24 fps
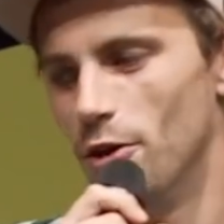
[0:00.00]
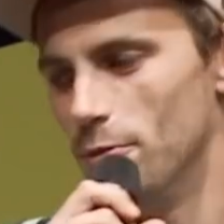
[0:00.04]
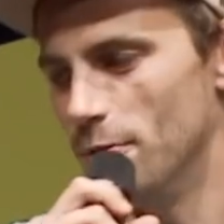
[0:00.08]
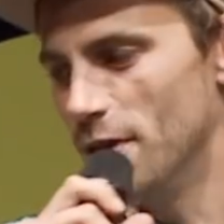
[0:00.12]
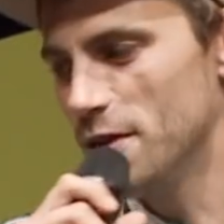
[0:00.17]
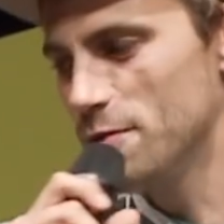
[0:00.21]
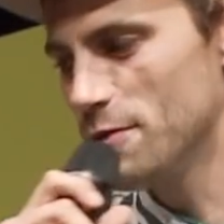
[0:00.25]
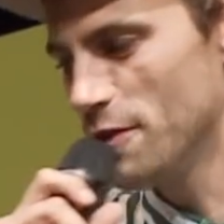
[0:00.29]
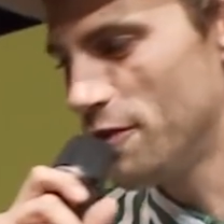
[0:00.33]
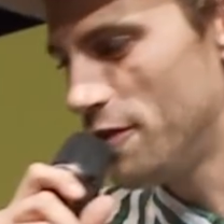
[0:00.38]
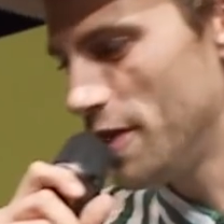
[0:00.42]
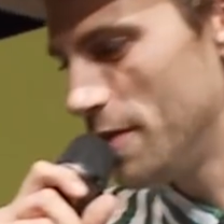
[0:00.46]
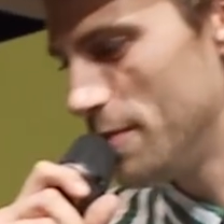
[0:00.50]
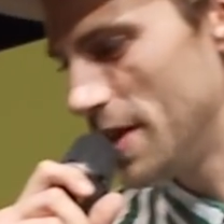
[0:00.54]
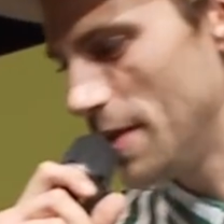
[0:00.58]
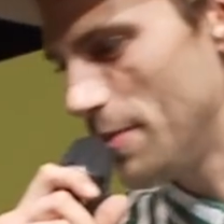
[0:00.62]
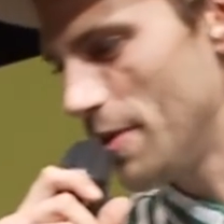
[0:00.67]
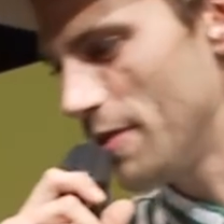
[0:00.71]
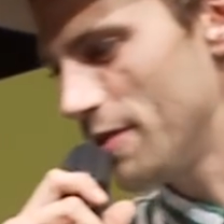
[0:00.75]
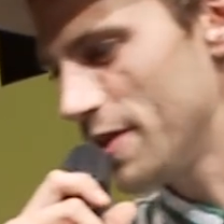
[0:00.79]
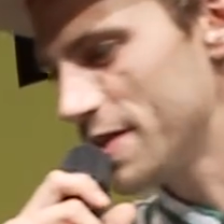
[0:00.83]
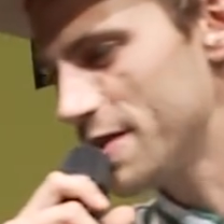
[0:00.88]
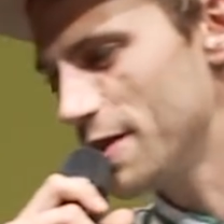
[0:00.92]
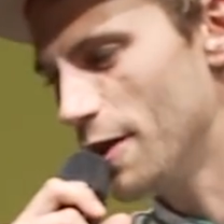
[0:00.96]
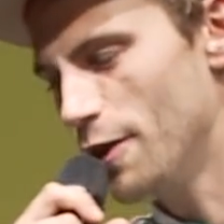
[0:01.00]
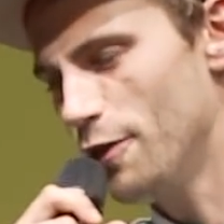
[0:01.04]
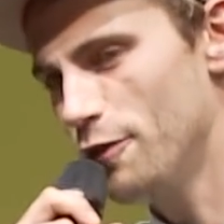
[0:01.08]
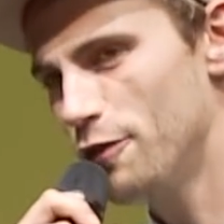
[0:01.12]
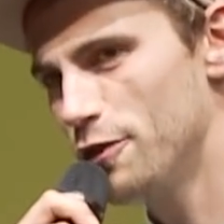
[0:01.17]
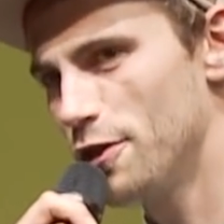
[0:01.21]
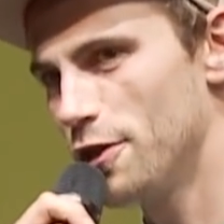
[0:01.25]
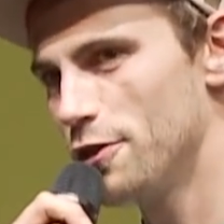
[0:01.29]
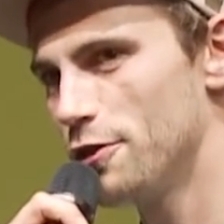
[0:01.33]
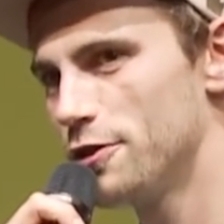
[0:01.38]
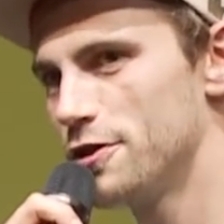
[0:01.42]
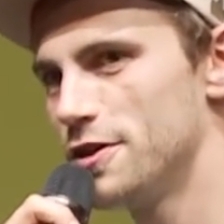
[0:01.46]
Und manchmal fällt mir dabei was
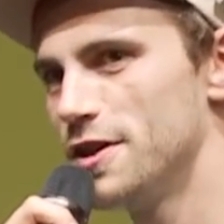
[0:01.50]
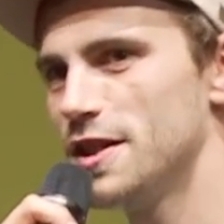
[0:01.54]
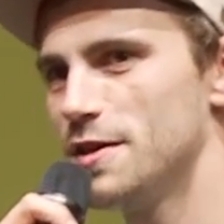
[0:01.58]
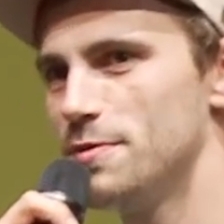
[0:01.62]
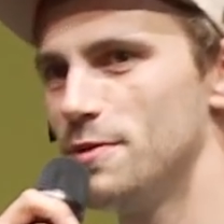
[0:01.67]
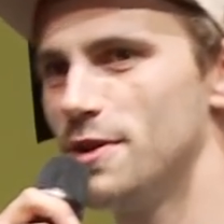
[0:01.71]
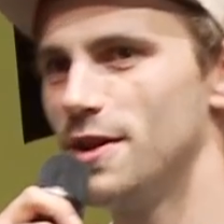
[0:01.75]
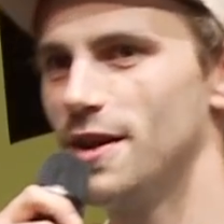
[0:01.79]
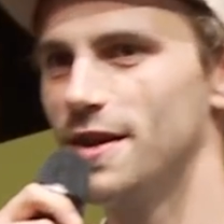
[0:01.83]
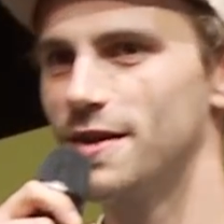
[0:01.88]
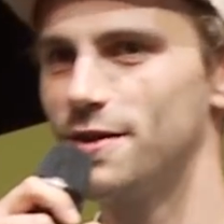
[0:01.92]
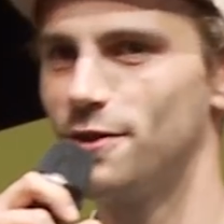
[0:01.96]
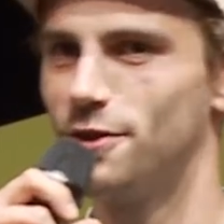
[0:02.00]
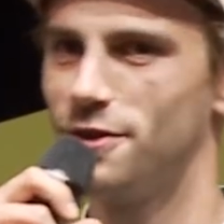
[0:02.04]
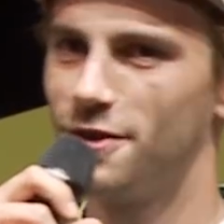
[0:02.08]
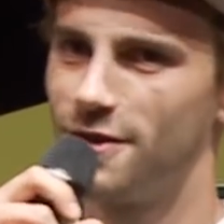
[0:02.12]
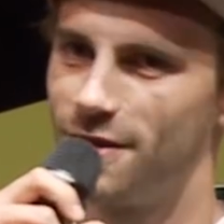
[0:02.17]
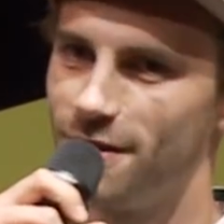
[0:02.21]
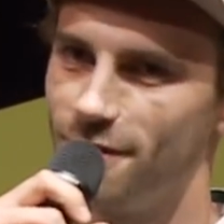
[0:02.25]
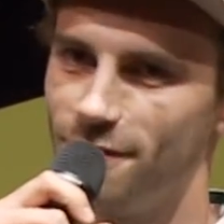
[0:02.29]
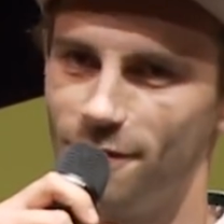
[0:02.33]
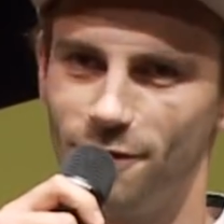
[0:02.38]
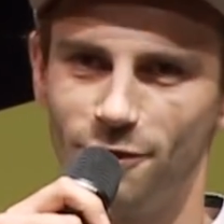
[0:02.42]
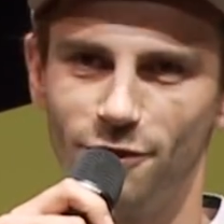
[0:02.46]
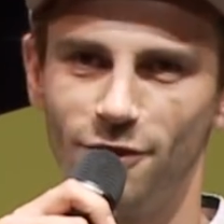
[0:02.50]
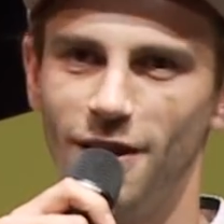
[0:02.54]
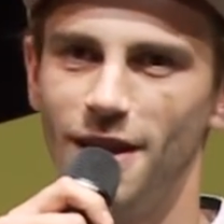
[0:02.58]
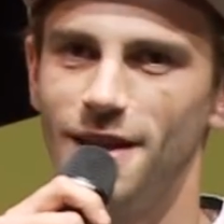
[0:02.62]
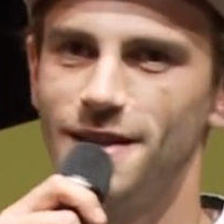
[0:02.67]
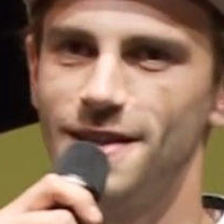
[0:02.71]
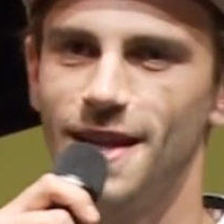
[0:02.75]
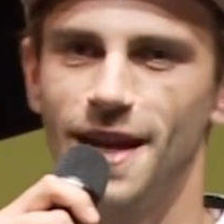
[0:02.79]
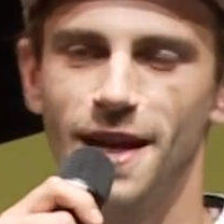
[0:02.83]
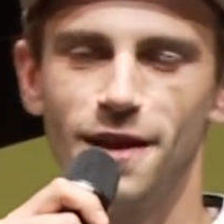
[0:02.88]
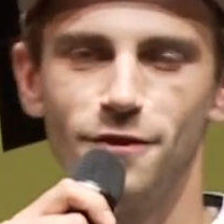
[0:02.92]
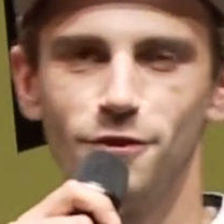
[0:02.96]
auf und dann notiere ich mir das und
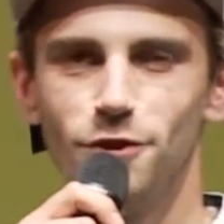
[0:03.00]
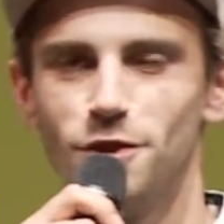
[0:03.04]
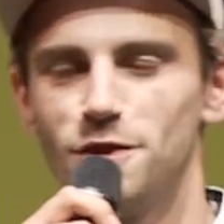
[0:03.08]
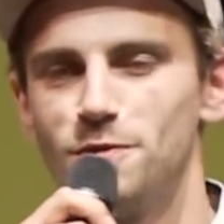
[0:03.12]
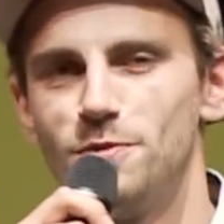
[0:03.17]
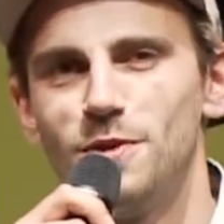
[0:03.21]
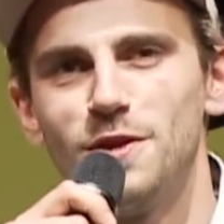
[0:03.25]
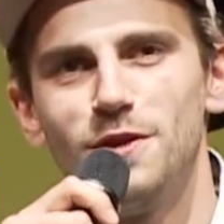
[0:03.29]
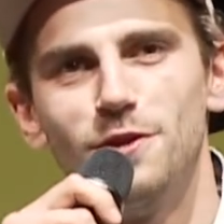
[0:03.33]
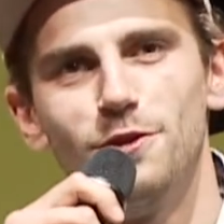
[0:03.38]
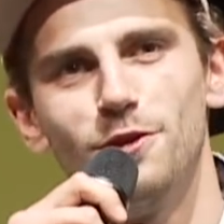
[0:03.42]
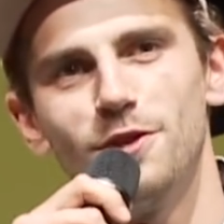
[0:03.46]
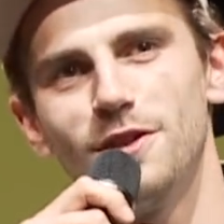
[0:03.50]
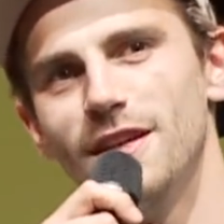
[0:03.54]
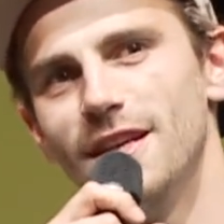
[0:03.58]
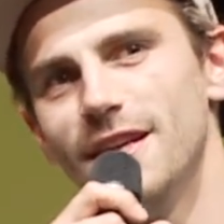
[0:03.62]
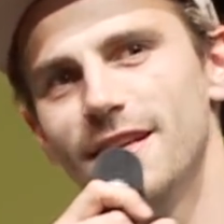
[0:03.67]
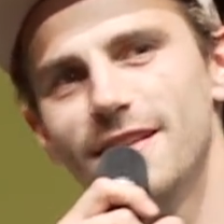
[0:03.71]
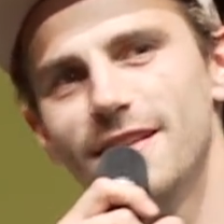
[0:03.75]
vielleicht hangeln wir uns ein bisschen durch die